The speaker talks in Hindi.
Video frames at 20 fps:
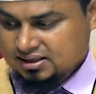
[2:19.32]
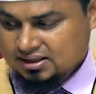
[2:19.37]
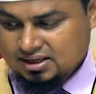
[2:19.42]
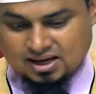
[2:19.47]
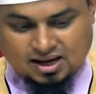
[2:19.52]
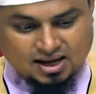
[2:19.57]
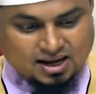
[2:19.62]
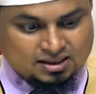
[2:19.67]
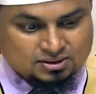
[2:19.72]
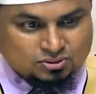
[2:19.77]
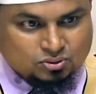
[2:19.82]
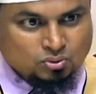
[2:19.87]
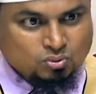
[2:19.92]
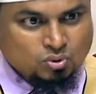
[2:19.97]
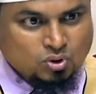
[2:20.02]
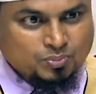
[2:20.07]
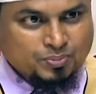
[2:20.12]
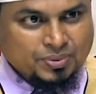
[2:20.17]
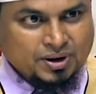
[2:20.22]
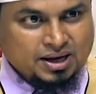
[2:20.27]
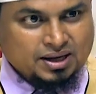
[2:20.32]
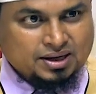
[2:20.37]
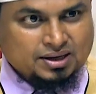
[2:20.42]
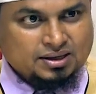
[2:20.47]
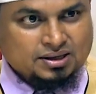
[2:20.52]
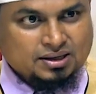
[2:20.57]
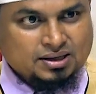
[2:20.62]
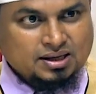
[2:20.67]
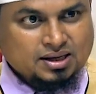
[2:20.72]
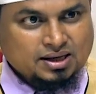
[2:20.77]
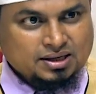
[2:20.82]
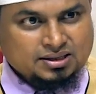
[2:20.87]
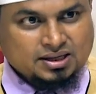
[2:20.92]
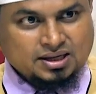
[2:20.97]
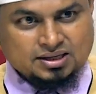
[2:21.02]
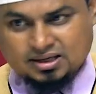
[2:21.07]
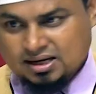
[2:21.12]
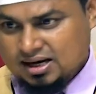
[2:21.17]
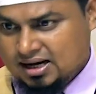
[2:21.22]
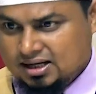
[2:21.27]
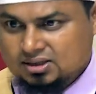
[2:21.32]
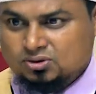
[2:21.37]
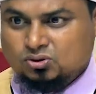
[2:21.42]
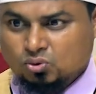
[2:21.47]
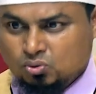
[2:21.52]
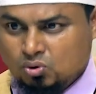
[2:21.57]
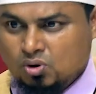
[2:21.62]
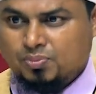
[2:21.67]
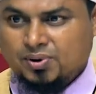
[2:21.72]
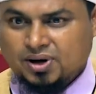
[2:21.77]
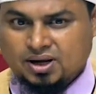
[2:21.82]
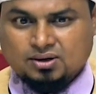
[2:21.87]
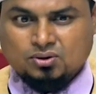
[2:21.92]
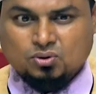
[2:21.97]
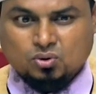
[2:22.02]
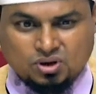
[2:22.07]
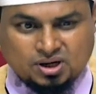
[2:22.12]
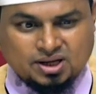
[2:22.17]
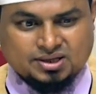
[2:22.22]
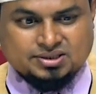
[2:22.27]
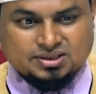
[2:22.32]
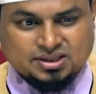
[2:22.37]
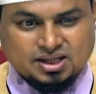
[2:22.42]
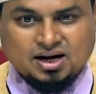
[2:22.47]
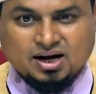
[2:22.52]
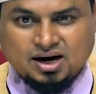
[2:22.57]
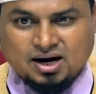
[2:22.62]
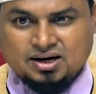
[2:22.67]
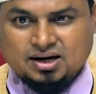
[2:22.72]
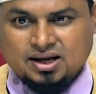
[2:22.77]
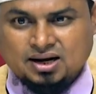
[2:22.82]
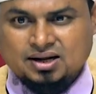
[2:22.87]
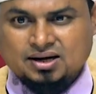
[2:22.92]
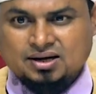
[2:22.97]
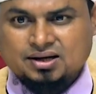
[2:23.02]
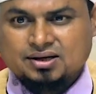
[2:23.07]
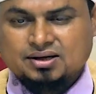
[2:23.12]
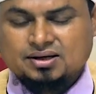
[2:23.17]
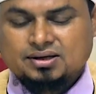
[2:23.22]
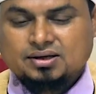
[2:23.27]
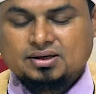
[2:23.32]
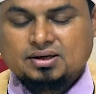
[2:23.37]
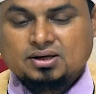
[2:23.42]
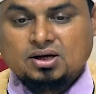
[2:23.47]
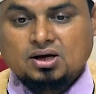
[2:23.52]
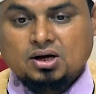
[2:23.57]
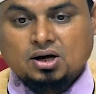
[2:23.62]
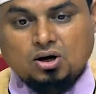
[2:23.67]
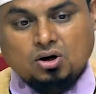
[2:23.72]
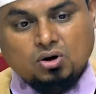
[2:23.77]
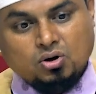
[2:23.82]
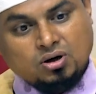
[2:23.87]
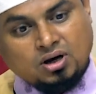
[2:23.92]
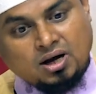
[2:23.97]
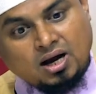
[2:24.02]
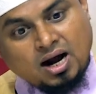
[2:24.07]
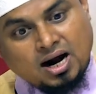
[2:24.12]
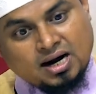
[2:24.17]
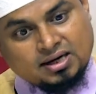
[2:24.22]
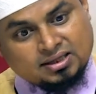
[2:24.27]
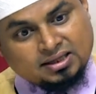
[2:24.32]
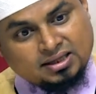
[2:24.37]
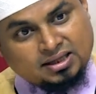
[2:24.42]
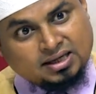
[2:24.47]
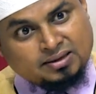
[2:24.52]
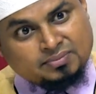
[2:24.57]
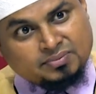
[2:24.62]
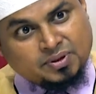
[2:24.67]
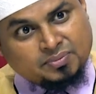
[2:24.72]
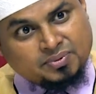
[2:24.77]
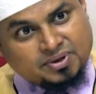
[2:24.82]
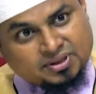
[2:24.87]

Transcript: ये हाथ तो वो पैर या ये हाथ तो वो पैर उल्टा सीधा काट डालेंगे और काटने में